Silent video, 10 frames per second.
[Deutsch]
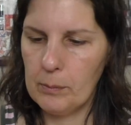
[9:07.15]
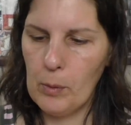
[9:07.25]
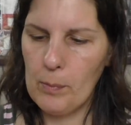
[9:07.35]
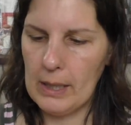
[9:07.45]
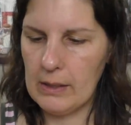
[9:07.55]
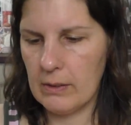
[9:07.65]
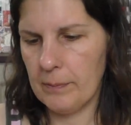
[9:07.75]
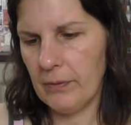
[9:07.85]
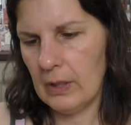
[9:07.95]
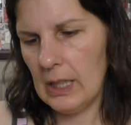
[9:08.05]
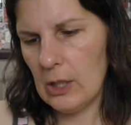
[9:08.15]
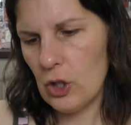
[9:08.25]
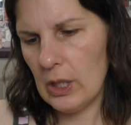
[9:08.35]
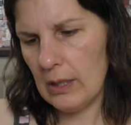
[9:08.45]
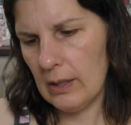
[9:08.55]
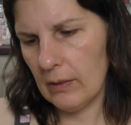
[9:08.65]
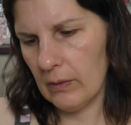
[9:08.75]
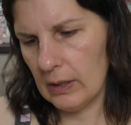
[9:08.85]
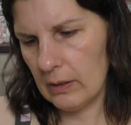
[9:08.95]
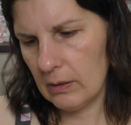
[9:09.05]
Moment, hier steht
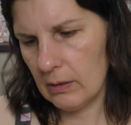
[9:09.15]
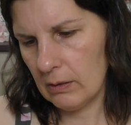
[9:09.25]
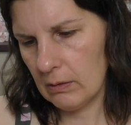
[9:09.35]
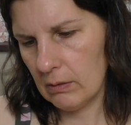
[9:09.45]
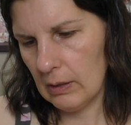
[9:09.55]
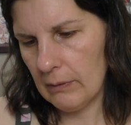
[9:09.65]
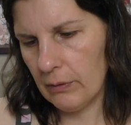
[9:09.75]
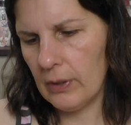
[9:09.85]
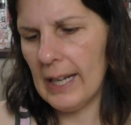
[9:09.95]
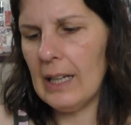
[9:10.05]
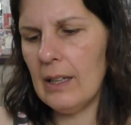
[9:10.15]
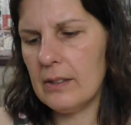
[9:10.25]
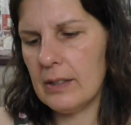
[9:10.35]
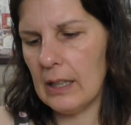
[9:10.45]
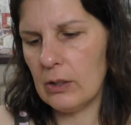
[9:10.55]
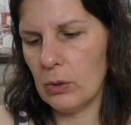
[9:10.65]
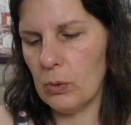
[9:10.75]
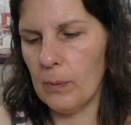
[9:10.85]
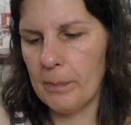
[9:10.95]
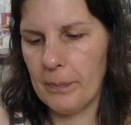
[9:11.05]
irgendwas. Von
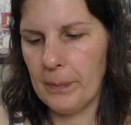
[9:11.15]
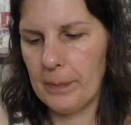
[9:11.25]
Alessandro.